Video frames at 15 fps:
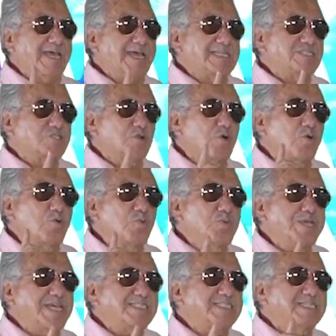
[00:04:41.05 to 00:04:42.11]
eso
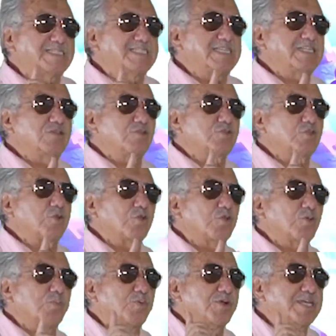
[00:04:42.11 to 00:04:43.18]
hubiese sido
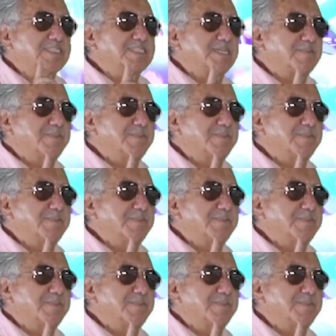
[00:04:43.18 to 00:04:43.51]
todo por este